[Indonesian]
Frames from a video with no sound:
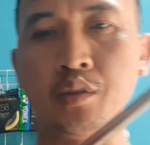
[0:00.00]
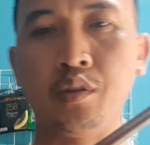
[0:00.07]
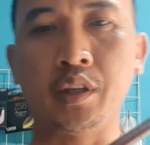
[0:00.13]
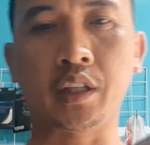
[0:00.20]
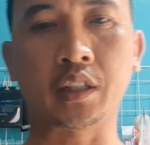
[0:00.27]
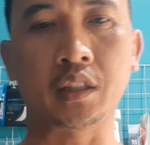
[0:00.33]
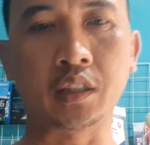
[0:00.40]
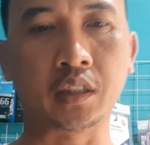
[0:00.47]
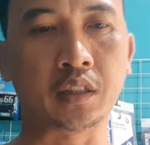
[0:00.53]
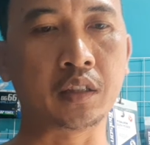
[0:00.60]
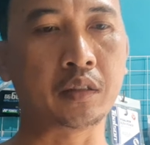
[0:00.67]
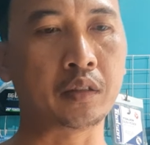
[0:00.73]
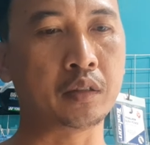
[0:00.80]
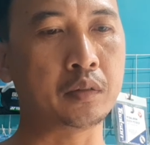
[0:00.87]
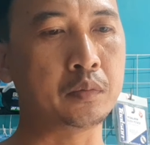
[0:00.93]
Yonex nih
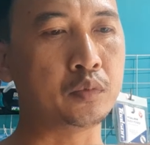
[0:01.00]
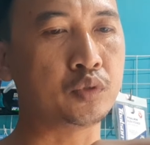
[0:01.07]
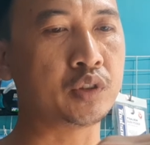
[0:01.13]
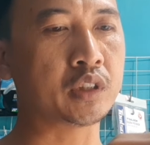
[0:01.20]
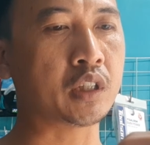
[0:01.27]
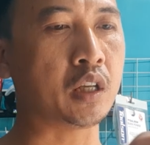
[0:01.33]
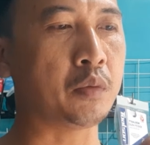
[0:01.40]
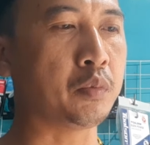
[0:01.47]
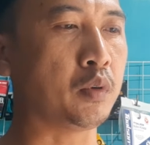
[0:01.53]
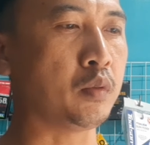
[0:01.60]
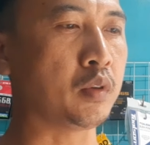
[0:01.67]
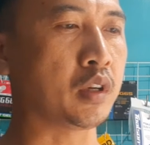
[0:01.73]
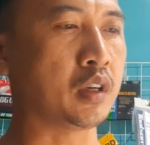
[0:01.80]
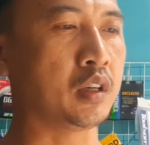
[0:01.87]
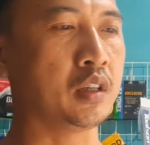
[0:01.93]
musical
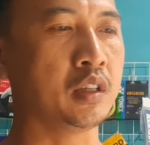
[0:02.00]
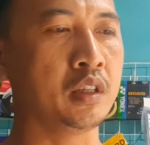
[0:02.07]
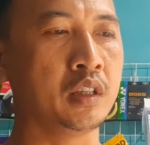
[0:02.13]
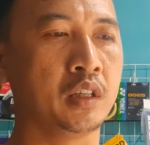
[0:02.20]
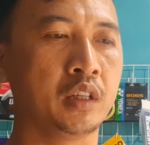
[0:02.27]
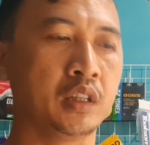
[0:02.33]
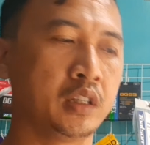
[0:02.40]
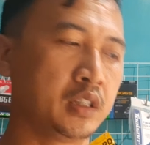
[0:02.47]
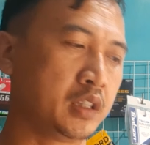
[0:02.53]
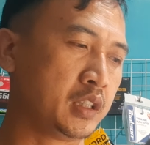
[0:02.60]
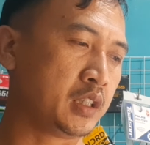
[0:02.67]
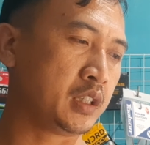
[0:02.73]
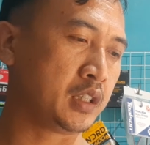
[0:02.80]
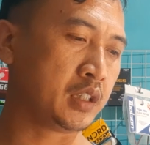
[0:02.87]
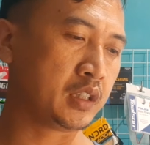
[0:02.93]
power
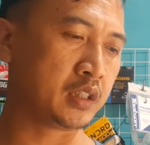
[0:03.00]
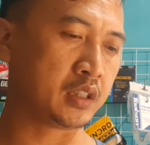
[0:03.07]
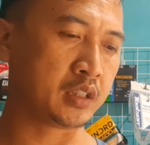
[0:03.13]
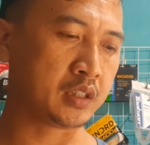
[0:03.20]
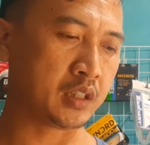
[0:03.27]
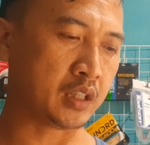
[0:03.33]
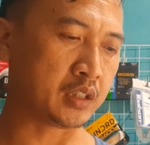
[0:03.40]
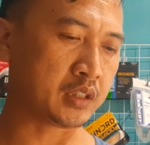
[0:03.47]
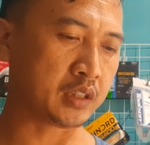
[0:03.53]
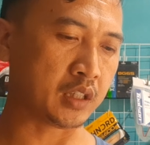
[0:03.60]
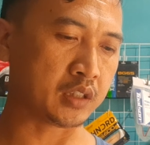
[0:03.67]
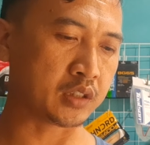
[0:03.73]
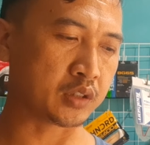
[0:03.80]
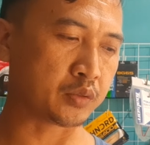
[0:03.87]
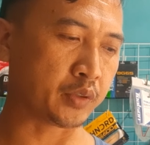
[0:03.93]
ini nanti saya
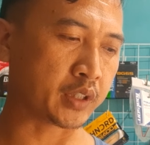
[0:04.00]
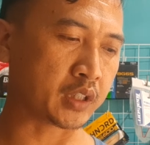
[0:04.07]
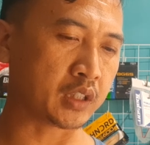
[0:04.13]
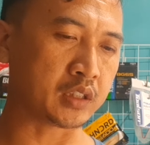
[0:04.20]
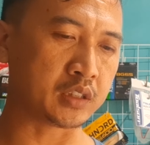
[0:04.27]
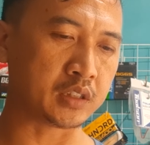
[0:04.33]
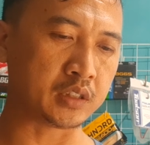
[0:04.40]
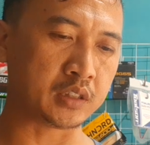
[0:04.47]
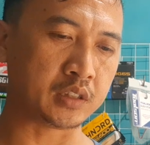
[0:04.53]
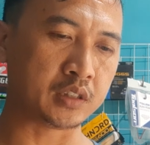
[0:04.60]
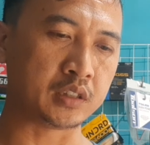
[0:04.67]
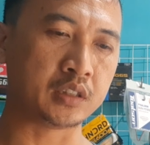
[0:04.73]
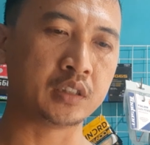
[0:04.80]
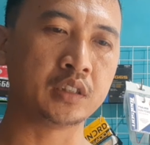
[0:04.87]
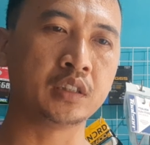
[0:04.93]
sesuaikan
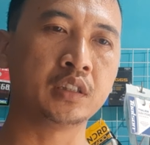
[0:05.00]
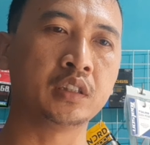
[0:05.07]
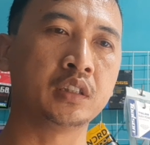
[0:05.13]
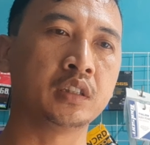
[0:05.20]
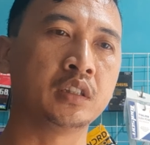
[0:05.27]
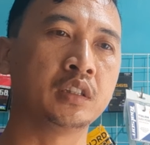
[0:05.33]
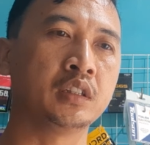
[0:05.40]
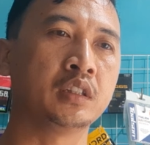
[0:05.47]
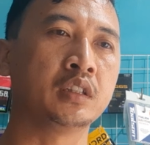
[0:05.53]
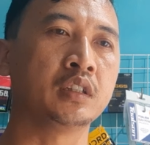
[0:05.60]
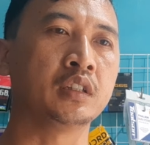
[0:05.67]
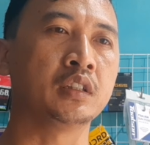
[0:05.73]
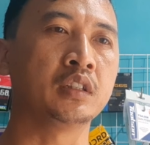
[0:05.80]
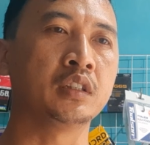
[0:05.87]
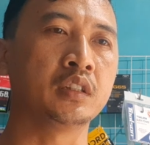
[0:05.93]
di
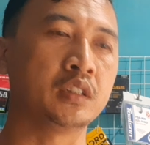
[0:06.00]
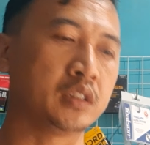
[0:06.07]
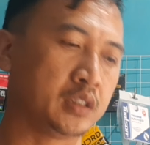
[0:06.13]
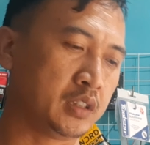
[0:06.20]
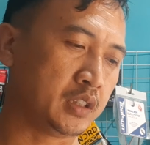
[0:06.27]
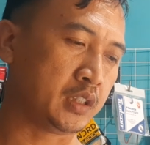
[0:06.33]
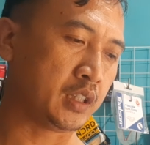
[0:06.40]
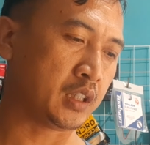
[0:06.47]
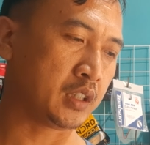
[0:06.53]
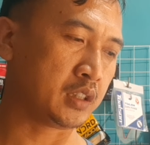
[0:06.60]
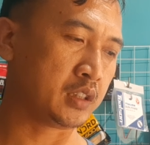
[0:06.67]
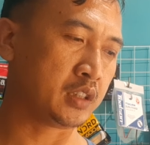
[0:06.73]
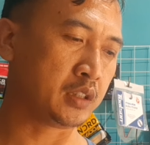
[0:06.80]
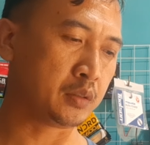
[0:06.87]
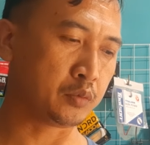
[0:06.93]
ini ya
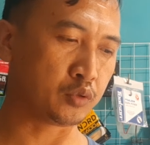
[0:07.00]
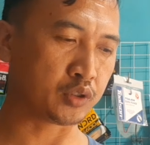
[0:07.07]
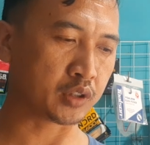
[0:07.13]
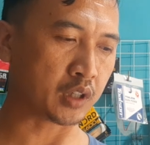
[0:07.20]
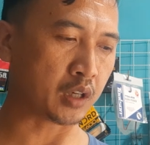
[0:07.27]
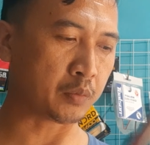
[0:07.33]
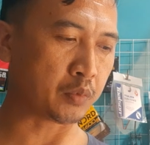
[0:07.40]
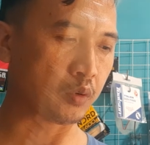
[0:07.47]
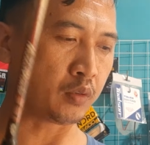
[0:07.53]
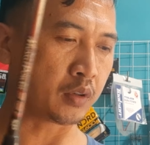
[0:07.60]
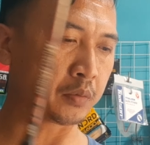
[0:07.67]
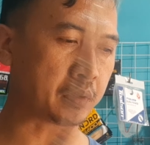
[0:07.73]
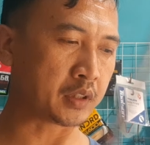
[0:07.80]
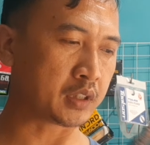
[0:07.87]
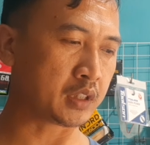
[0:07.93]
ini musical power
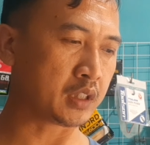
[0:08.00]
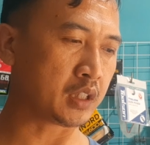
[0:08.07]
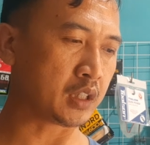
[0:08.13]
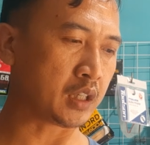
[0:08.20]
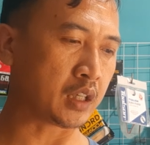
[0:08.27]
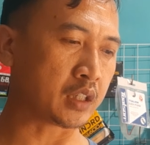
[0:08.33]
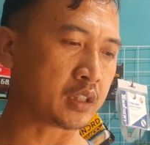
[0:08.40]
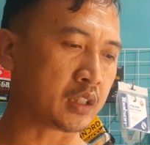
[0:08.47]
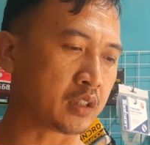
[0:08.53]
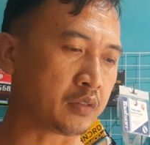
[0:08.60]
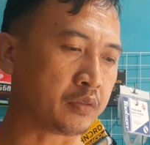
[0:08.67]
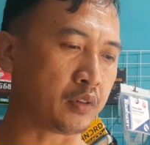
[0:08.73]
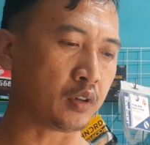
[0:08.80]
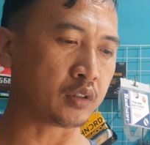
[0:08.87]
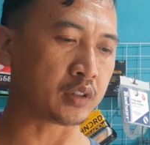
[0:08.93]
berarti dia larinya ke
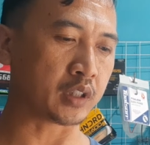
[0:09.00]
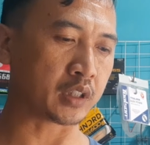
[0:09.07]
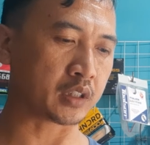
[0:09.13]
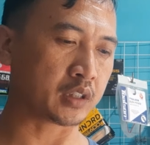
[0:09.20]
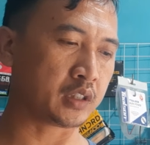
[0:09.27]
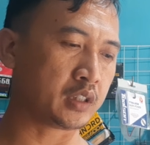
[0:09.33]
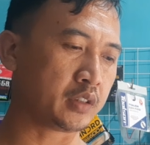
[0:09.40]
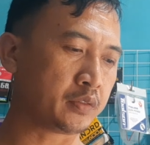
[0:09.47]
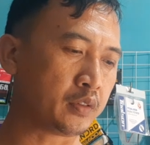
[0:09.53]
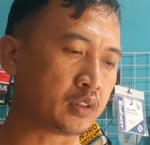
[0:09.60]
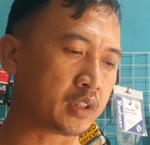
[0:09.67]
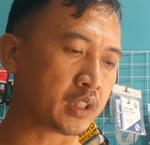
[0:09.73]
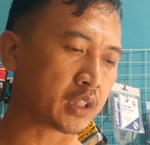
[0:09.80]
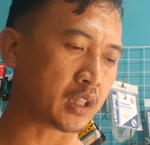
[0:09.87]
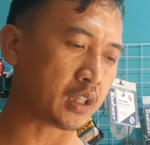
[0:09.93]
volt break ini volt
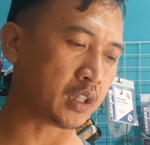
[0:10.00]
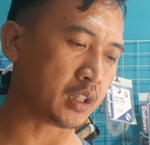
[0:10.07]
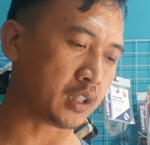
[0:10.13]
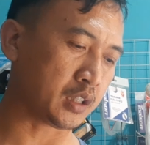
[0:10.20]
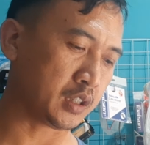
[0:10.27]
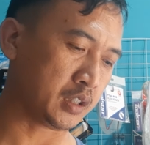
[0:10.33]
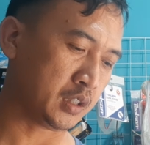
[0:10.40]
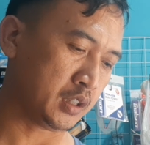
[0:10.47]
break karena